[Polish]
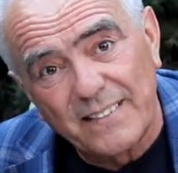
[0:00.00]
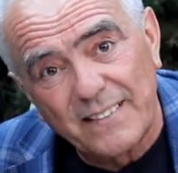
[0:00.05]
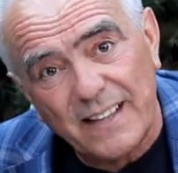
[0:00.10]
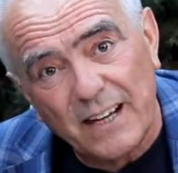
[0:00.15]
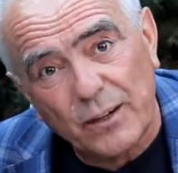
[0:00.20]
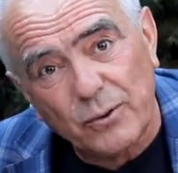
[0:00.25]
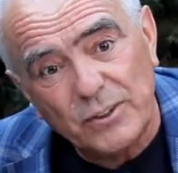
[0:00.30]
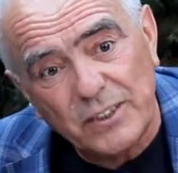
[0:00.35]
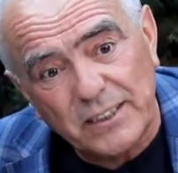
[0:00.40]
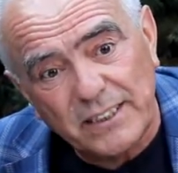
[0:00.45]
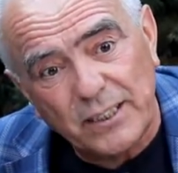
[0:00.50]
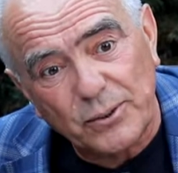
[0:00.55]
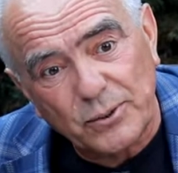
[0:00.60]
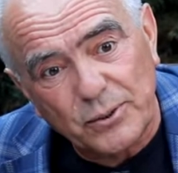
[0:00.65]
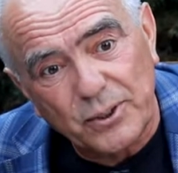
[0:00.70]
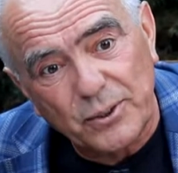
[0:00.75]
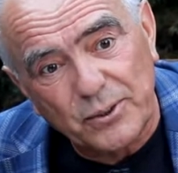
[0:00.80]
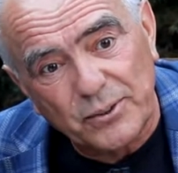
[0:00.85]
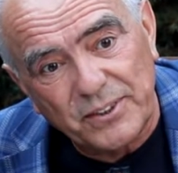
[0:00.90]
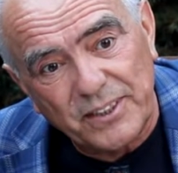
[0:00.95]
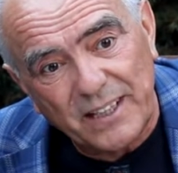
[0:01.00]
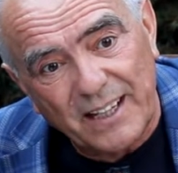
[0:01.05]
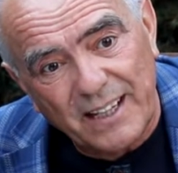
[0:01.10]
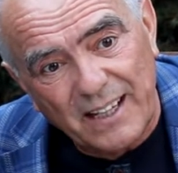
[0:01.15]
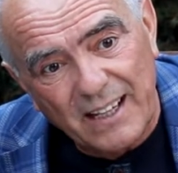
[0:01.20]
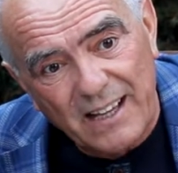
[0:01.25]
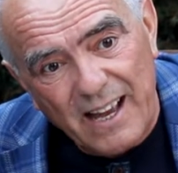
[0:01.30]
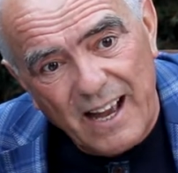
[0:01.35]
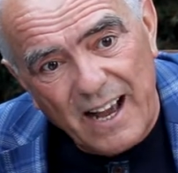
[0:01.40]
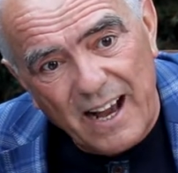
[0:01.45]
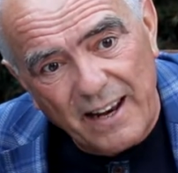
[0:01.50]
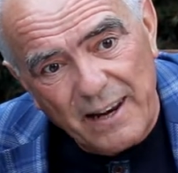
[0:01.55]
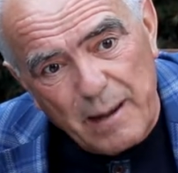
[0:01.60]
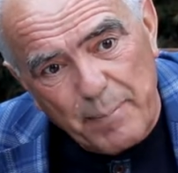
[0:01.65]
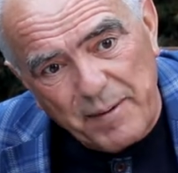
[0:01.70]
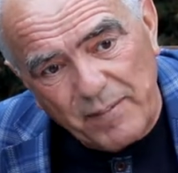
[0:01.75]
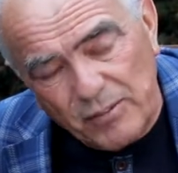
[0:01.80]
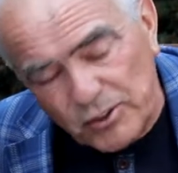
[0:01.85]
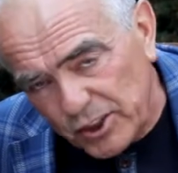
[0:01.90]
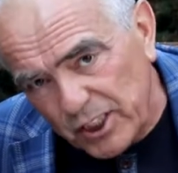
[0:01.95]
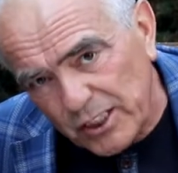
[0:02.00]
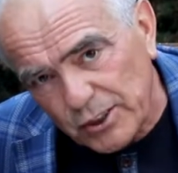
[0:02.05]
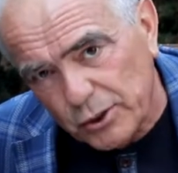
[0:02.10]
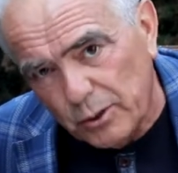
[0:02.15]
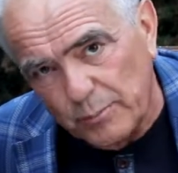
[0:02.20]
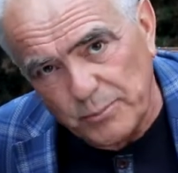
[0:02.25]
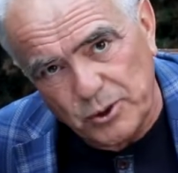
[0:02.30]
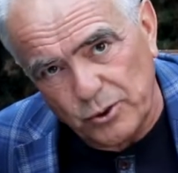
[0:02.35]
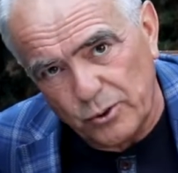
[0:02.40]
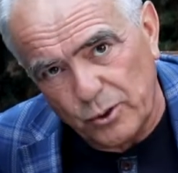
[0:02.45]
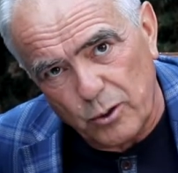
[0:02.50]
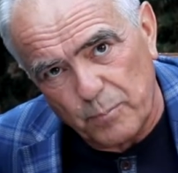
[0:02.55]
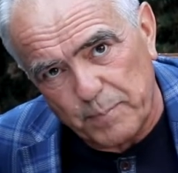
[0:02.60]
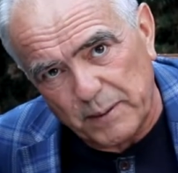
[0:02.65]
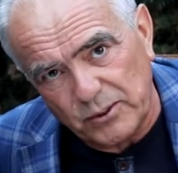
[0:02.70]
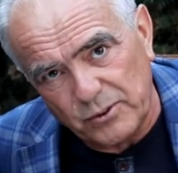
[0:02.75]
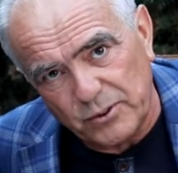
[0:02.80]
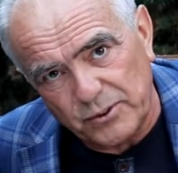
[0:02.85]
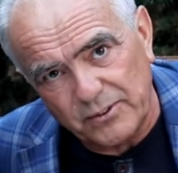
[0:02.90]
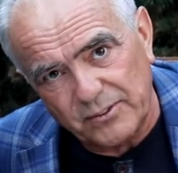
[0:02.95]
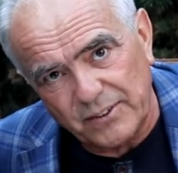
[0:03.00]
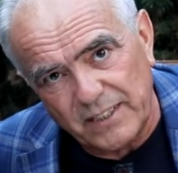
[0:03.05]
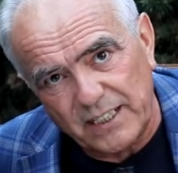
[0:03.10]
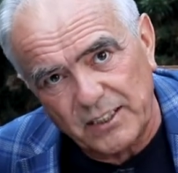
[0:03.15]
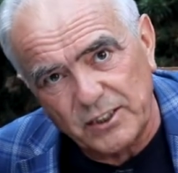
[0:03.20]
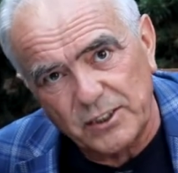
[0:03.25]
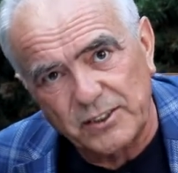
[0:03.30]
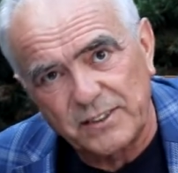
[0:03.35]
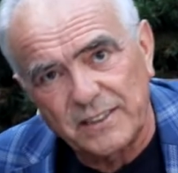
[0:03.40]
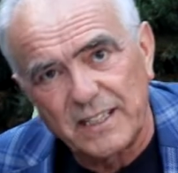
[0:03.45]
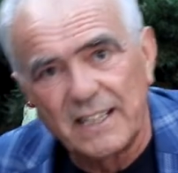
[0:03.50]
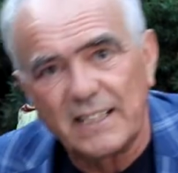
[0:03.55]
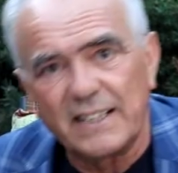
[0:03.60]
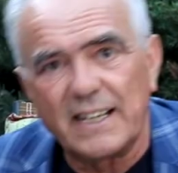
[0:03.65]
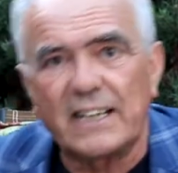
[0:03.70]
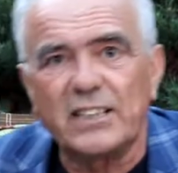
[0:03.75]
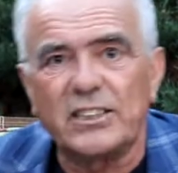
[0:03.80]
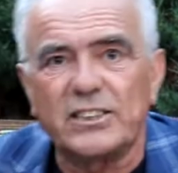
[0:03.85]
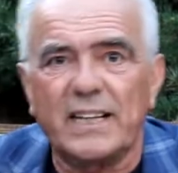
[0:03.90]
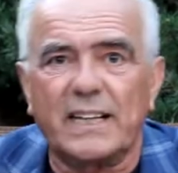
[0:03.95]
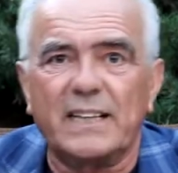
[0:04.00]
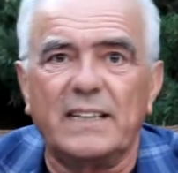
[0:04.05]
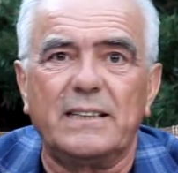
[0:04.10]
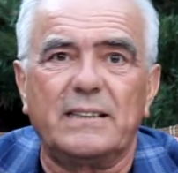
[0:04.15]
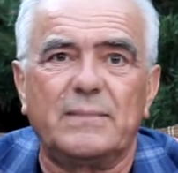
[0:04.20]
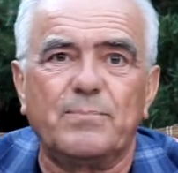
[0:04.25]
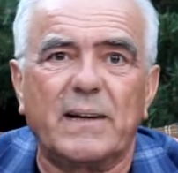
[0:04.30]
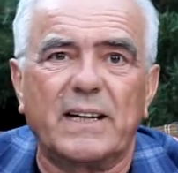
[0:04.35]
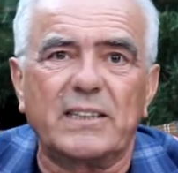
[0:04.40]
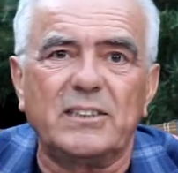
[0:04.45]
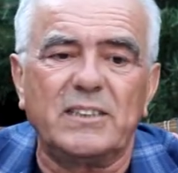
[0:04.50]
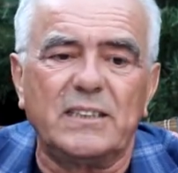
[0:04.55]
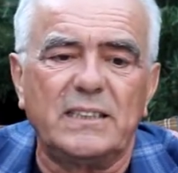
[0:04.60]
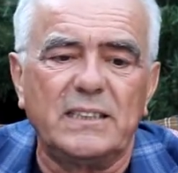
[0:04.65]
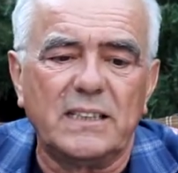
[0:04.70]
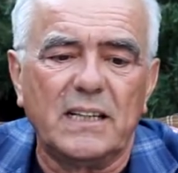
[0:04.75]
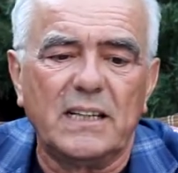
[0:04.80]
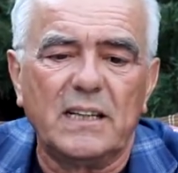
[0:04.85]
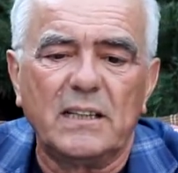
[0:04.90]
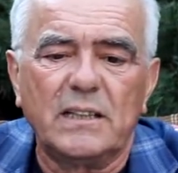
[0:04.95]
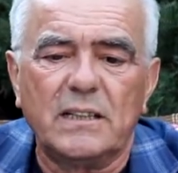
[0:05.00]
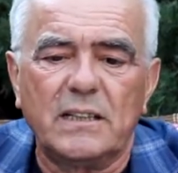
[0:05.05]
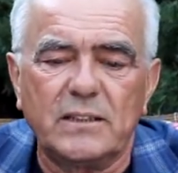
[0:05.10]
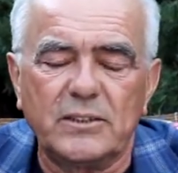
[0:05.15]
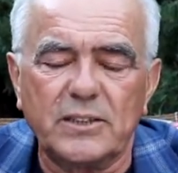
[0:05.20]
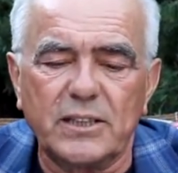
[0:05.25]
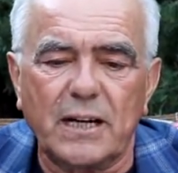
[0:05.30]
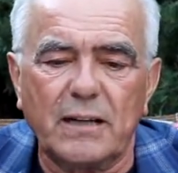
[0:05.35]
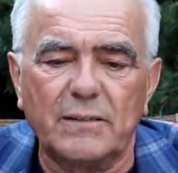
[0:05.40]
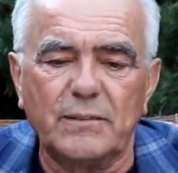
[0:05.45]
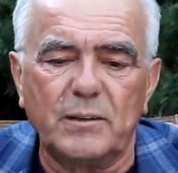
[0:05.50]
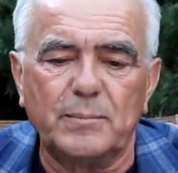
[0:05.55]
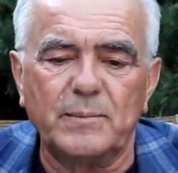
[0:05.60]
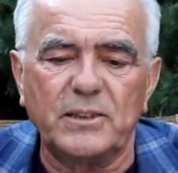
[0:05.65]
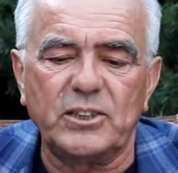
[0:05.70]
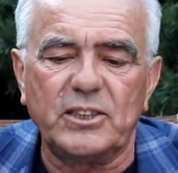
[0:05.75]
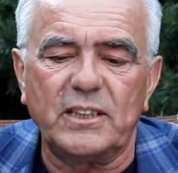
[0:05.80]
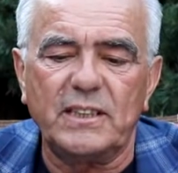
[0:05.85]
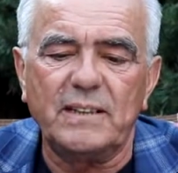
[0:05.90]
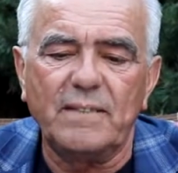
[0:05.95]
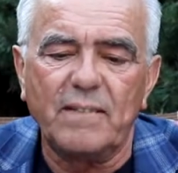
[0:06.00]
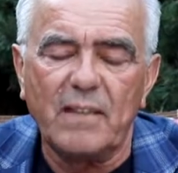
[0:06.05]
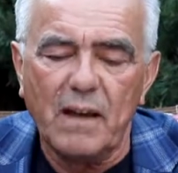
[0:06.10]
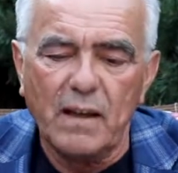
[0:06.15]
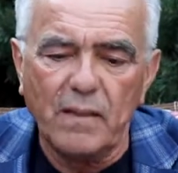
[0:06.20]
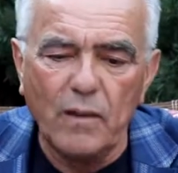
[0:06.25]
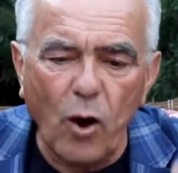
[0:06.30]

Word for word: na koniec tego tygodnia, a naprawdę ciężko mi się dokopać do, do jakichś, jakichś takich bardziej e, ciekawych myśli.